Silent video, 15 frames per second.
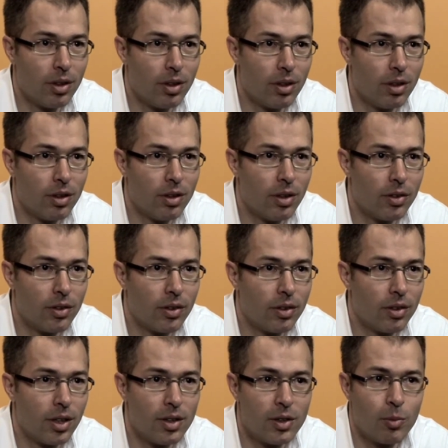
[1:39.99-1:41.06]
äh,
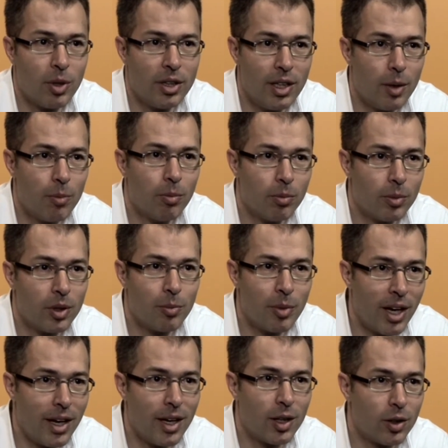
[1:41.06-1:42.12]
das, dann ist mein Leben
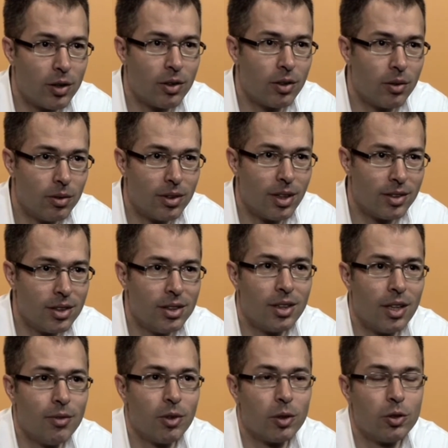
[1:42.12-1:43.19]
geprägt, dass ich
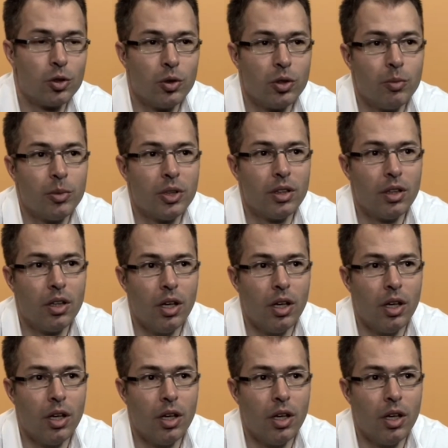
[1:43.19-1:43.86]
einfach in Schulden bin.